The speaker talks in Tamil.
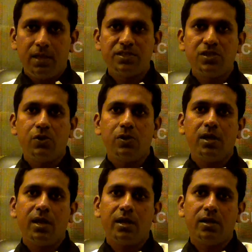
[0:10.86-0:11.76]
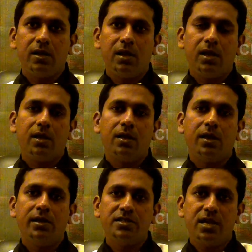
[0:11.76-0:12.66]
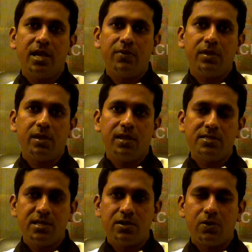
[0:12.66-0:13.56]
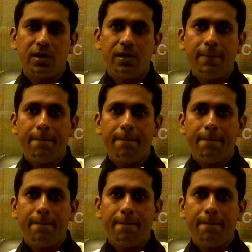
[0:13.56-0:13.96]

எக்ஸிக்யூட்டிவ் டைரக்டர் ரியல் டச் ஆயுர்வேதிக் ஹெல்த் சென்டரோட